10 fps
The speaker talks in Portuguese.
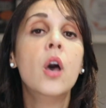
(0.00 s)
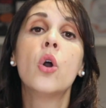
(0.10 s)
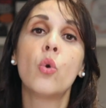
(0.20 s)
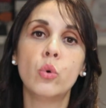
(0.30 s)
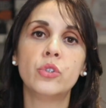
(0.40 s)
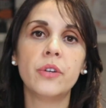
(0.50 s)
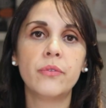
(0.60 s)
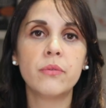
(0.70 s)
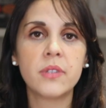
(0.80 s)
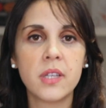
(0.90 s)
cuja
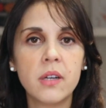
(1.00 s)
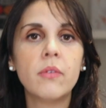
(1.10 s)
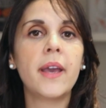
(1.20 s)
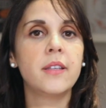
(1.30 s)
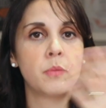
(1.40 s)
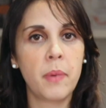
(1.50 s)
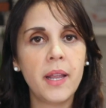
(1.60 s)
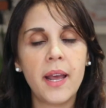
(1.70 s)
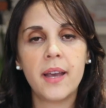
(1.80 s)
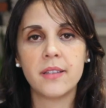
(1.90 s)
função é
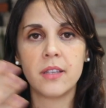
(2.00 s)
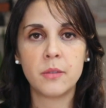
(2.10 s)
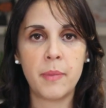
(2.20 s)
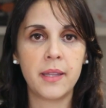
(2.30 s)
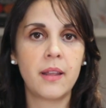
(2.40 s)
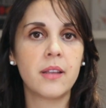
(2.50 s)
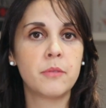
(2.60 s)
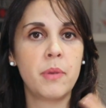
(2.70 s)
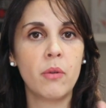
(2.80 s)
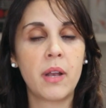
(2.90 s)
espalhar essas pétalas
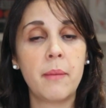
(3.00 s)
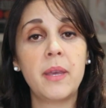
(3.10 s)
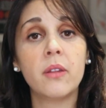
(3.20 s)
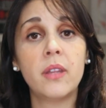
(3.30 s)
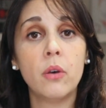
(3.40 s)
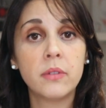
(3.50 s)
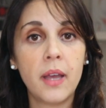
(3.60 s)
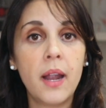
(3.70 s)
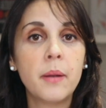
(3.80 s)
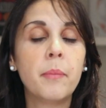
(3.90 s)
pelo caminho até o
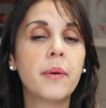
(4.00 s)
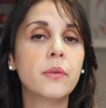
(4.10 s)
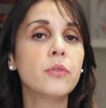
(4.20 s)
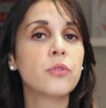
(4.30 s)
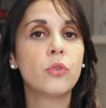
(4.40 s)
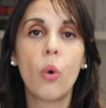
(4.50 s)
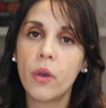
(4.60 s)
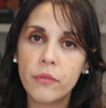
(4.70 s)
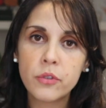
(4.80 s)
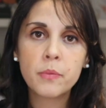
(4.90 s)
altar para os
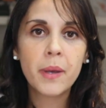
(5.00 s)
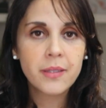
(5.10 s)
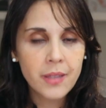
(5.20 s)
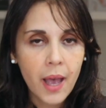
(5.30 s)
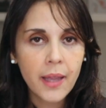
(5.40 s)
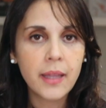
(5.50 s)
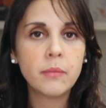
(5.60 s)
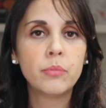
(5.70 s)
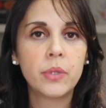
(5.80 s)
noivos passarem por